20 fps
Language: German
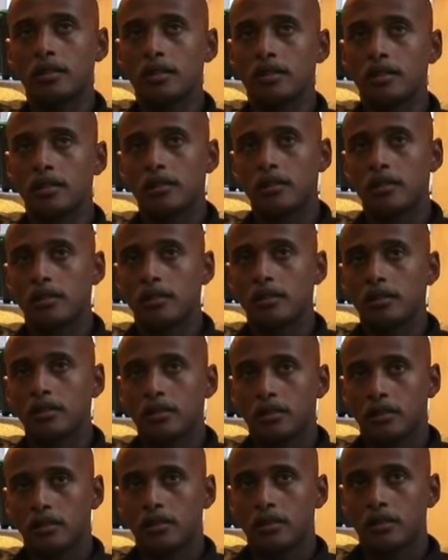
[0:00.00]
Ein Schimpfwort?
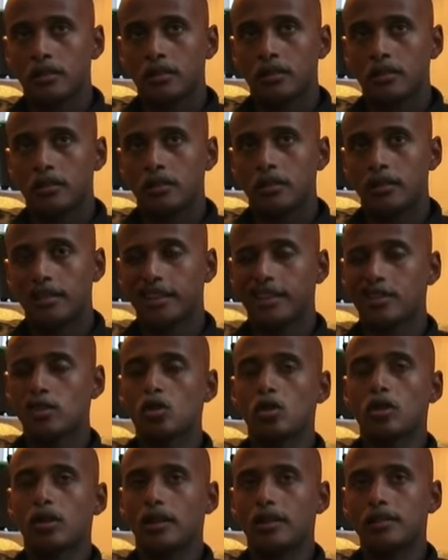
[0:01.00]

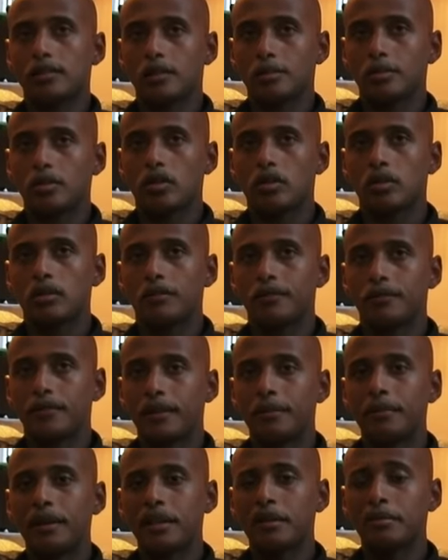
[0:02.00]
Nicht zu krass, aber.
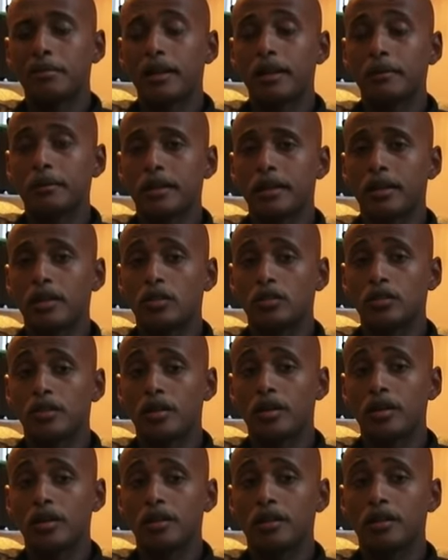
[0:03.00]
Weil manchmal habe ich keine
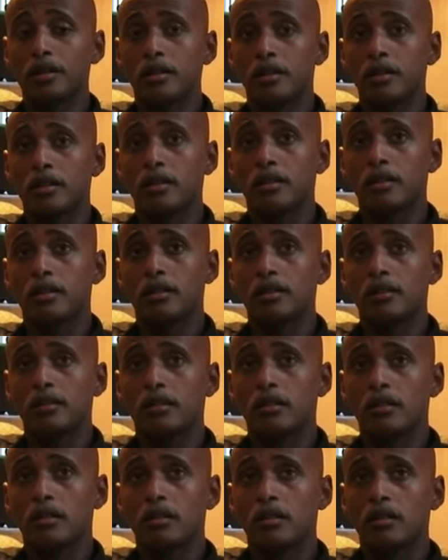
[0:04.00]
Kontrolle.
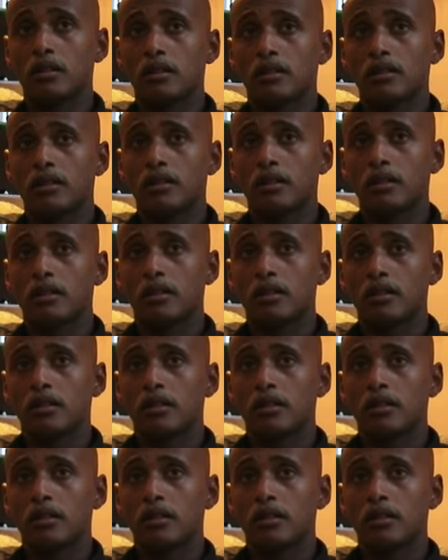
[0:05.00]
Mm, du Dummkopf.